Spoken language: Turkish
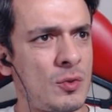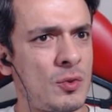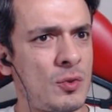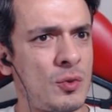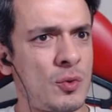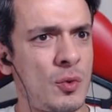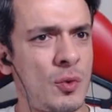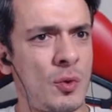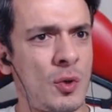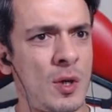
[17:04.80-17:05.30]

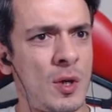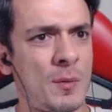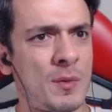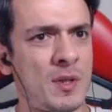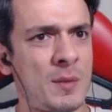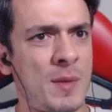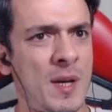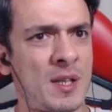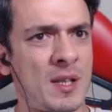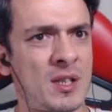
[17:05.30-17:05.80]
Şöyle olabilir
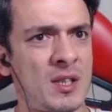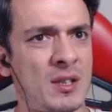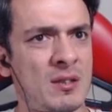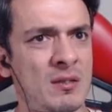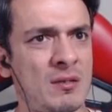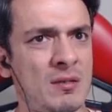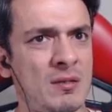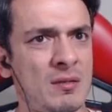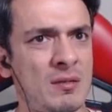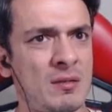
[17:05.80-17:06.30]
belki.
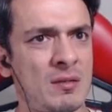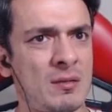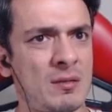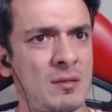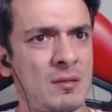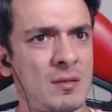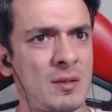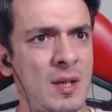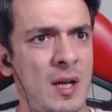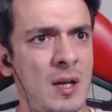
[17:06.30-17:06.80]

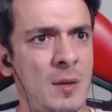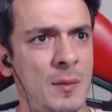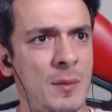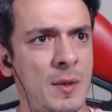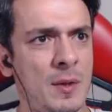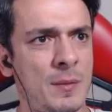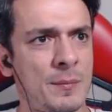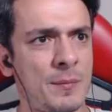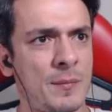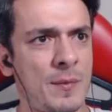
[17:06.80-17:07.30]
Galiba.
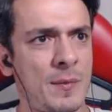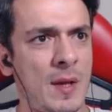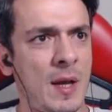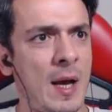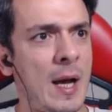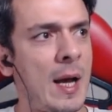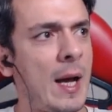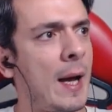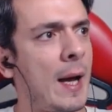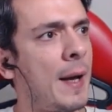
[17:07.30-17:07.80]

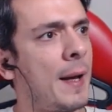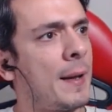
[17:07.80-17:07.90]
Aha.